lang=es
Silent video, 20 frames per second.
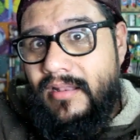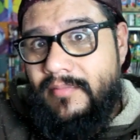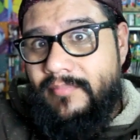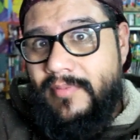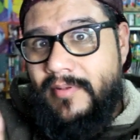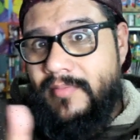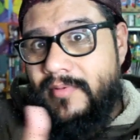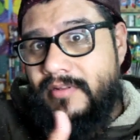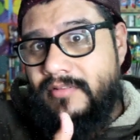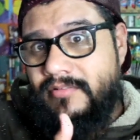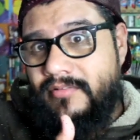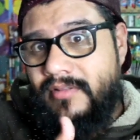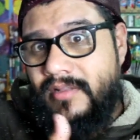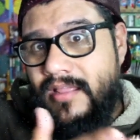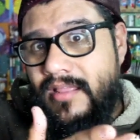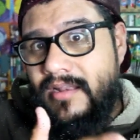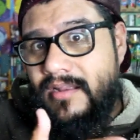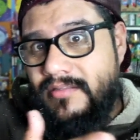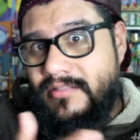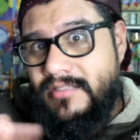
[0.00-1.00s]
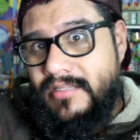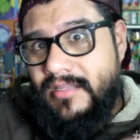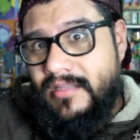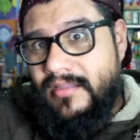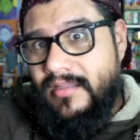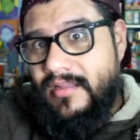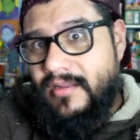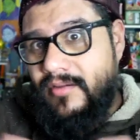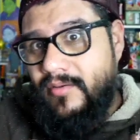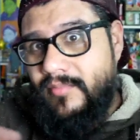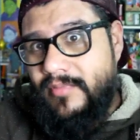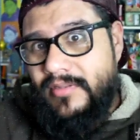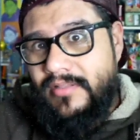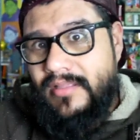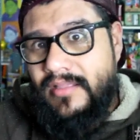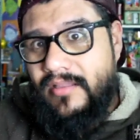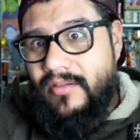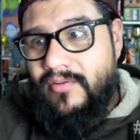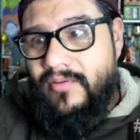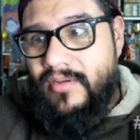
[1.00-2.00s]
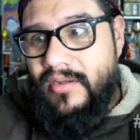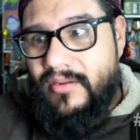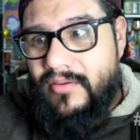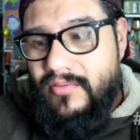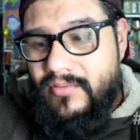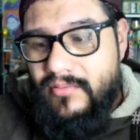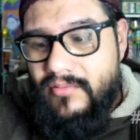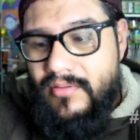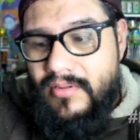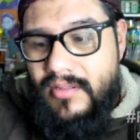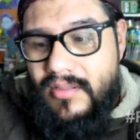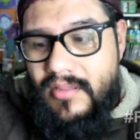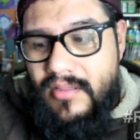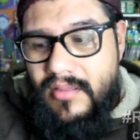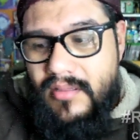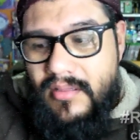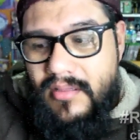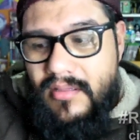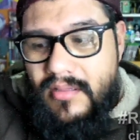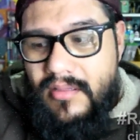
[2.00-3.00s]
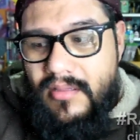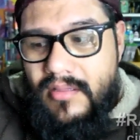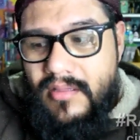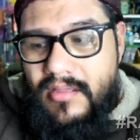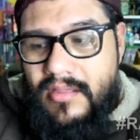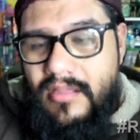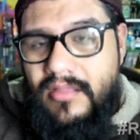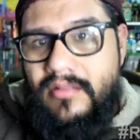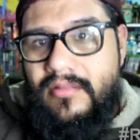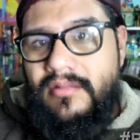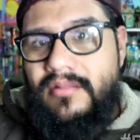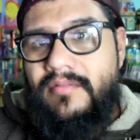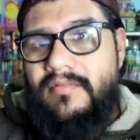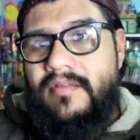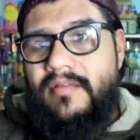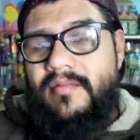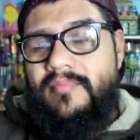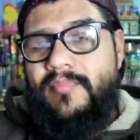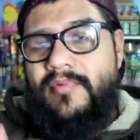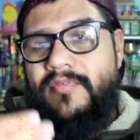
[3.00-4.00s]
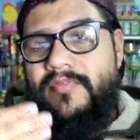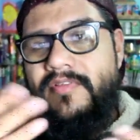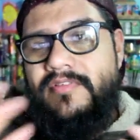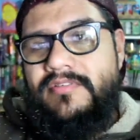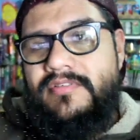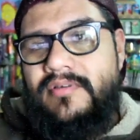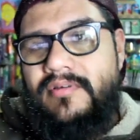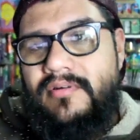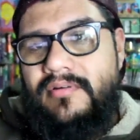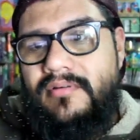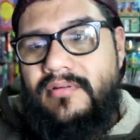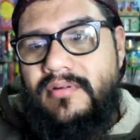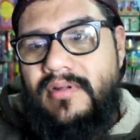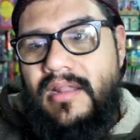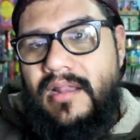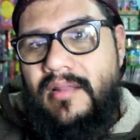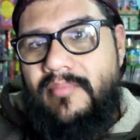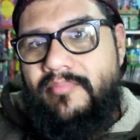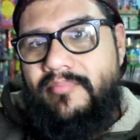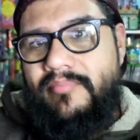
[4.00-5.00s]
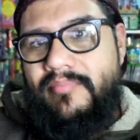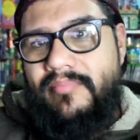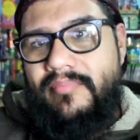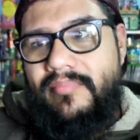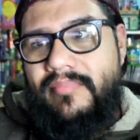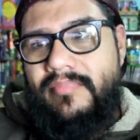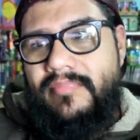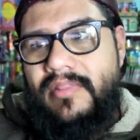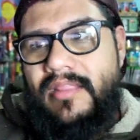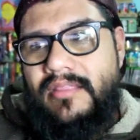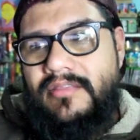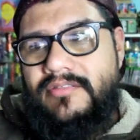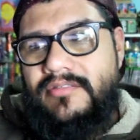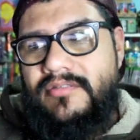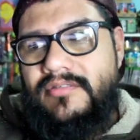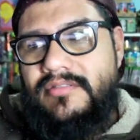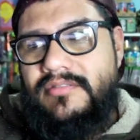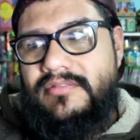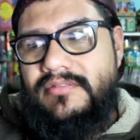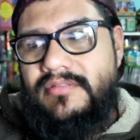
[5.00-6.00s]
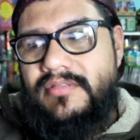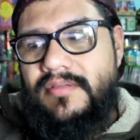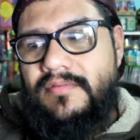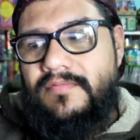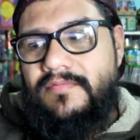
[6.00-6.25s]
la primera historia de la chica que convierten en conejo y donde vive el profesor a la de hecho es